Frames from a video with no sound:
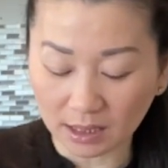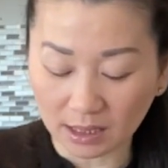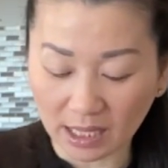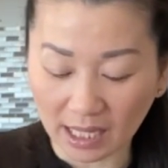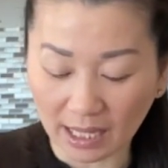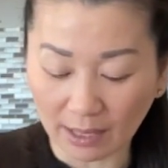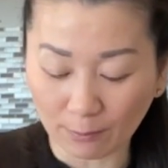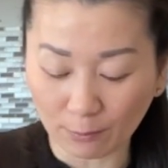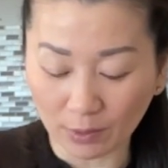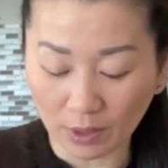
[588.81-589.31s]

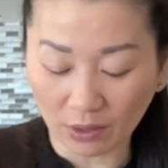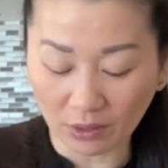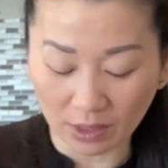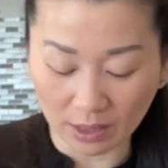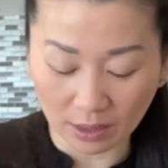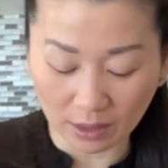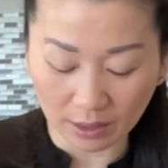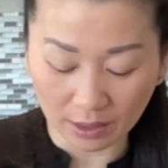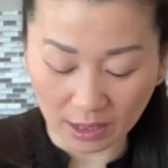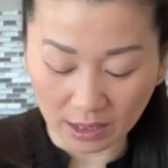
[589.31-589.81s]
thèm bia
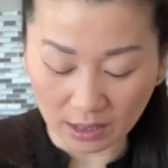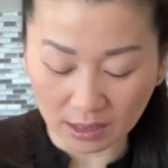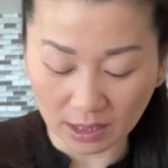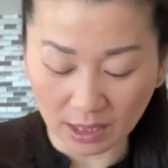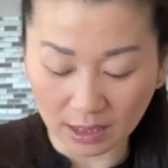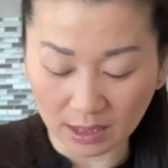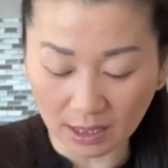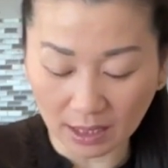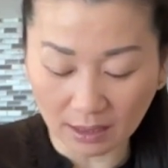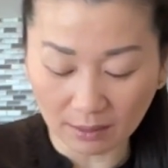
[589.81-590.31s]
hiểm gring tí
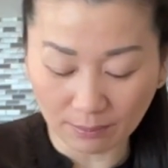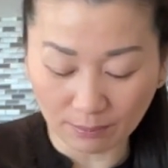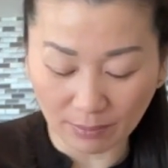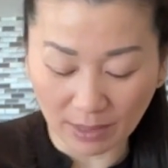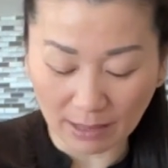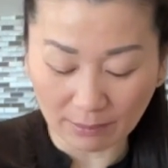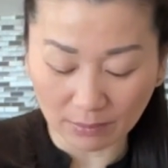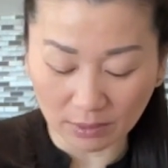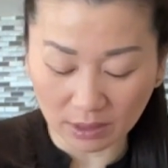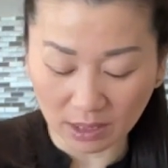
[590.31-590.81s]
tới
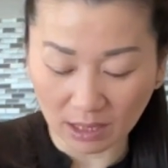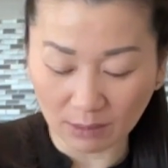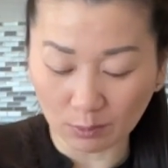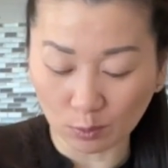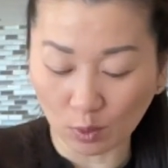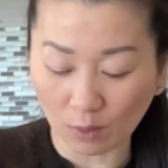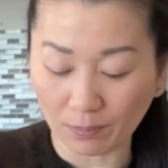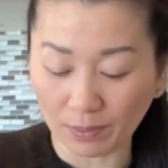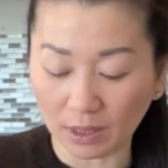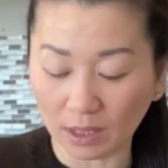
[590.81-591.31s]
pram tỷ
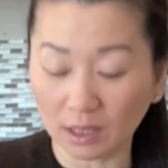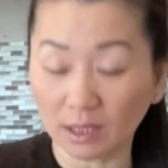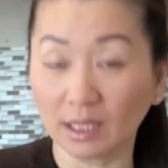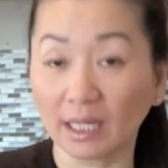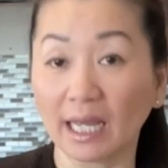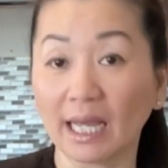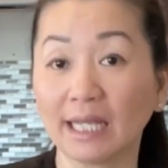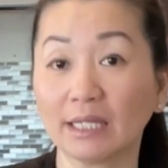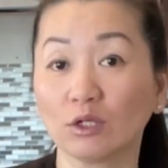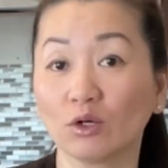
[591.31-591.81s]
to pi nâng giang
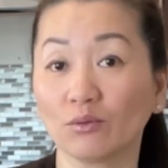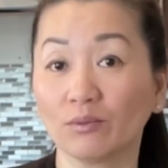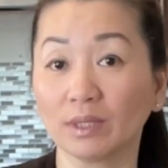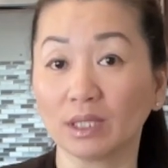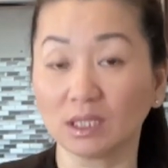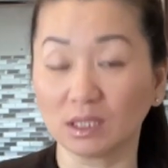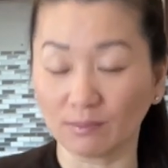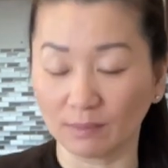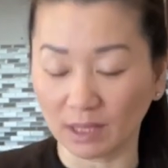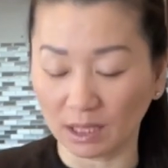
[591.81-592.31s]
ai giang với
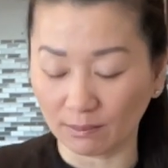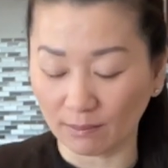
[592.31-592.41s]
tôi chầm ổn